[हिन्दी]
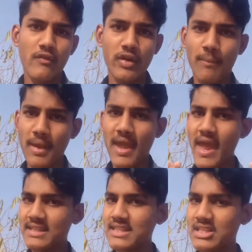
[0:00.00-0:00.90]
फ्री में
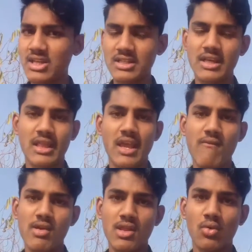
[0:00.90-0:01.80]
एक्सेस कर सकते हैं
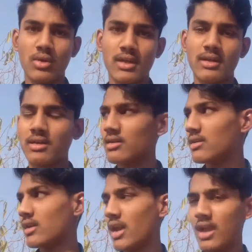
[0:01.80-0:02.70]
विदाउट
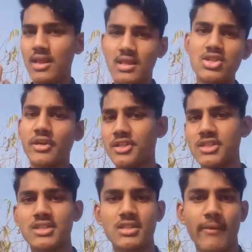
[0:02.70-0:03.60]
एनी
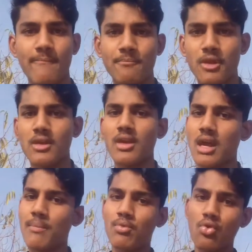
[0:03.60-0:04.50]
चार्जेस
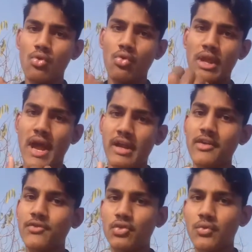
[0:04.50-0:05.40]
या आपको कोई आर
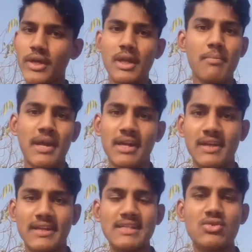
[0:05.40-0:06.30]
टूल वगैरह बाई
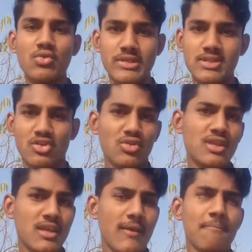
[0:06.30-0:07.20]
करने की कोई
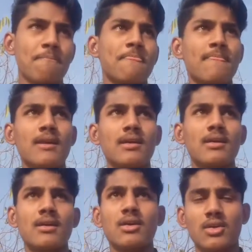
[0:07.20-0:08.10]
ज़रूरत नहीं है
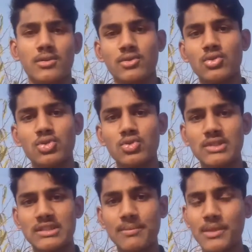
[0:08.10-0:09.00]
तो दोस्तों
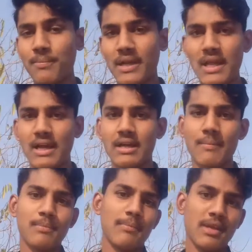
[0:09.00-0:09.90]
सबसे पहले अगर
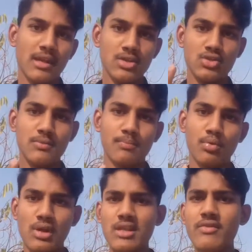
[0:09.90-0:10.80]
आपने मेरी
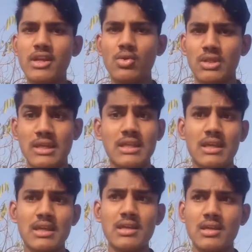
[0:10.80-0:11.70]
पुरानी वीडियो नहीं
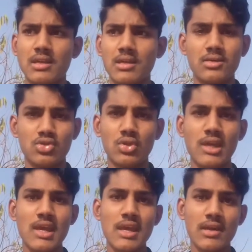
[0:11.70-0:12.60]
देखी जो
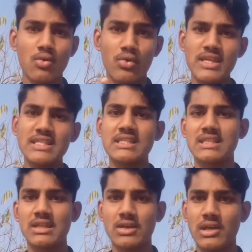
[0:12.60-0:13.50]
कि है कुकीज़
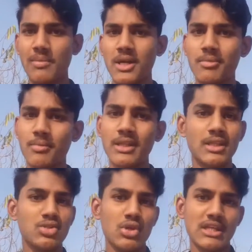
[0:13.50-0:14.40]
के बारे में
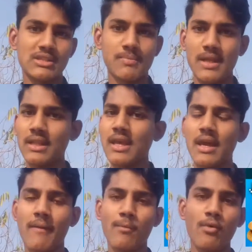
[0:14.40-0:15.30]
मैंने जो एक्सप्लेन
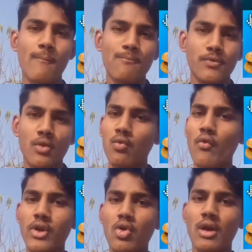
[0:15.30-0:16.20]
किया है आपको वो
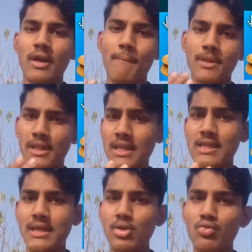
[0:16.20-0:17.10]
वीडियो अगर आपने नहीं
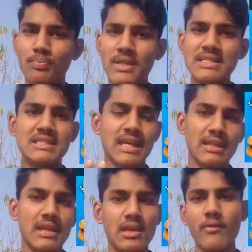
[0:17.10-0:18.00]
देखी है तो प्लीज़
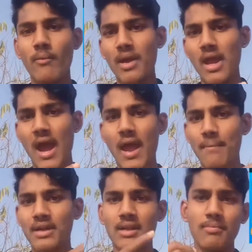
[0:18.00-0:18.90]
जाके देखिए वो मैं आई
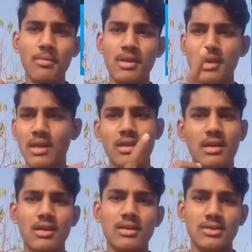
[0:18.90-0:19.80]
बटन में भी यही
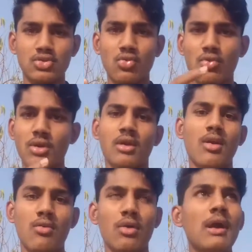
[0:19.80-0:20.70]
कहीं शो कर
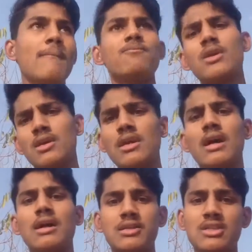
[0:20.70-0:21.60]
रहा हूँ
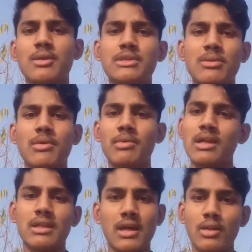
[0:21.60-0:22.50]
या डिस्क्रिप्शन में भी
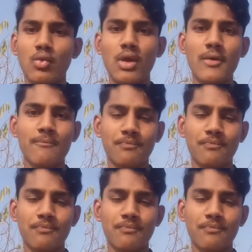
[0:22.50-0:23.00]
लिंक डाल दूँगा